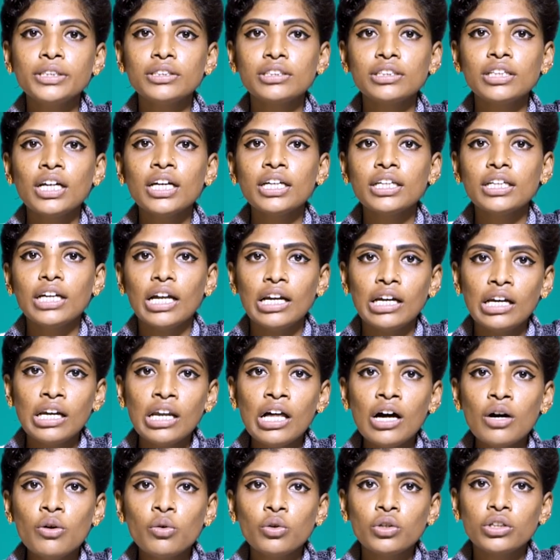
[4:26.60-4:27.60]
பற்றிய
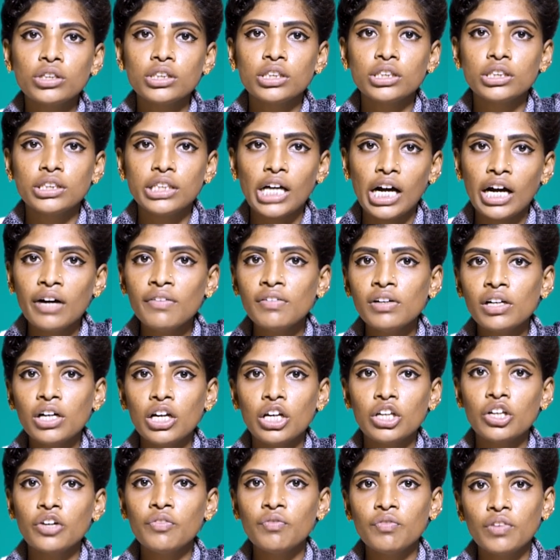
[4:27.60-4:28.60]
எல்லா ஒரு
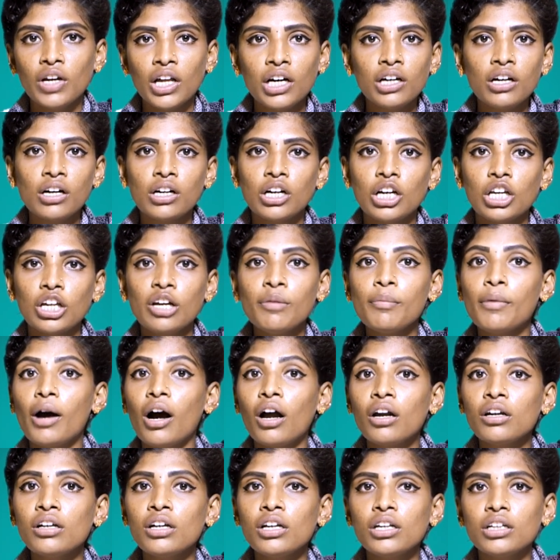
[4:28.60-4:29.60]
தகவல்களையும் விளக்கங்களையும்
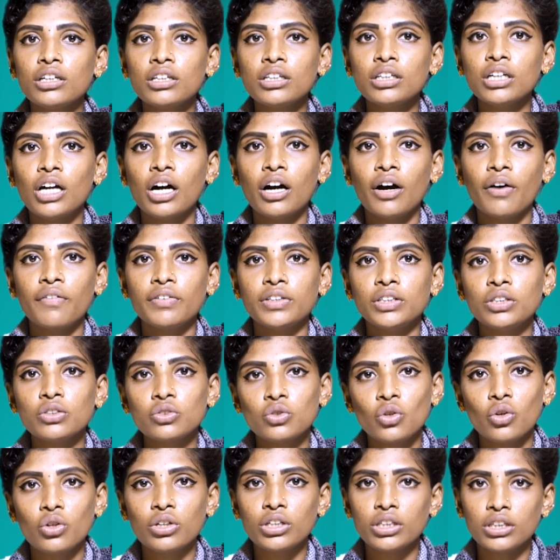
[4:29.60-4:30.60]
ஆண்களுக்கு நாங்க
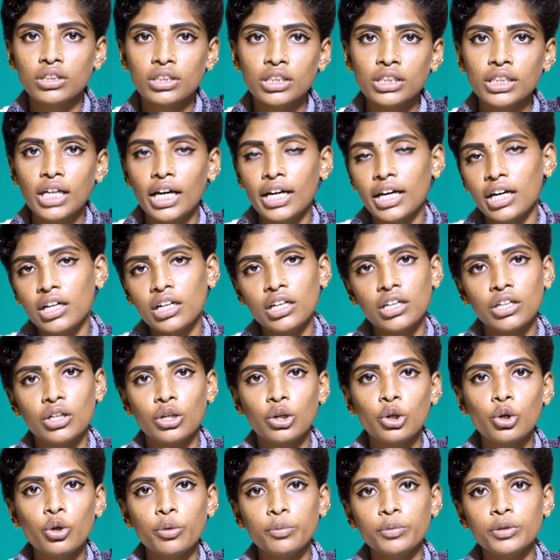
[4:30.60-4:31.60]
வந்து சொல்றதுக்கு தயாரா
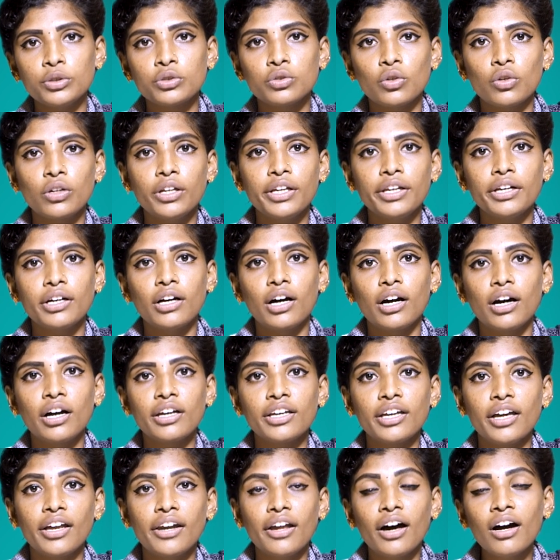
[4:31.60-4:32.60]
இருக்கோம்னு
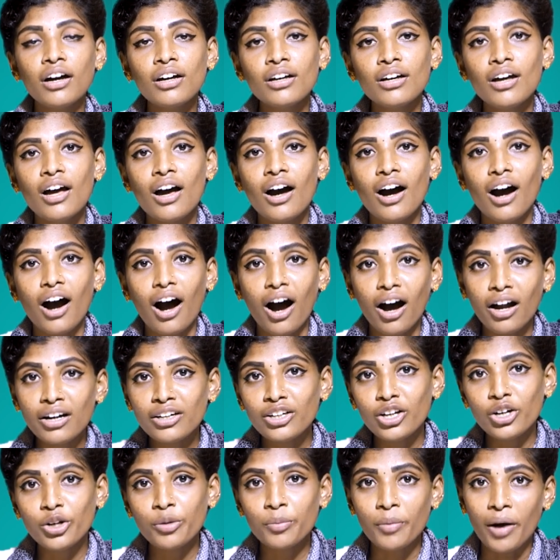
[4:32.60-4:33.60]
சொல்லியிருக்காங்க ஏன்னா
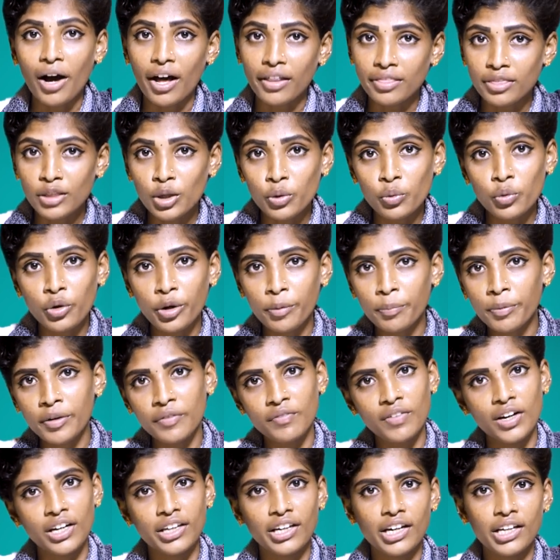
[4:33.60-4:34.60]
ஆண்களும் அந்த
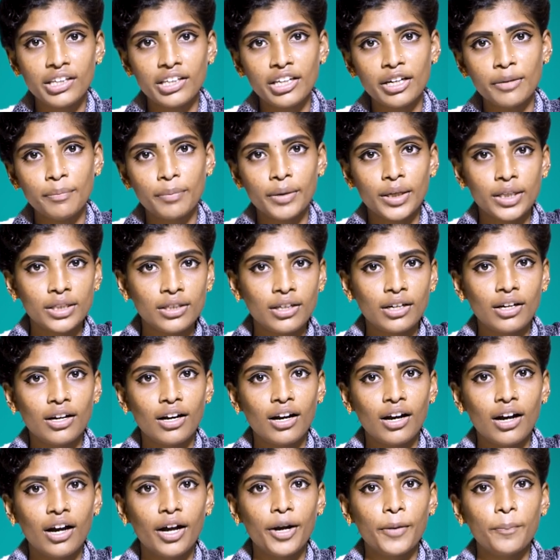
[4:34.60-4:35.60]
உறுப்பின் வழியா தானே
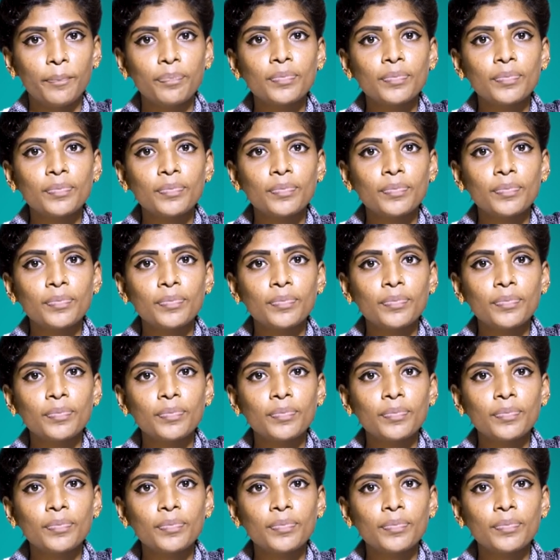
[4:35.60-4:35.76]
பிறந்திருக்காங்க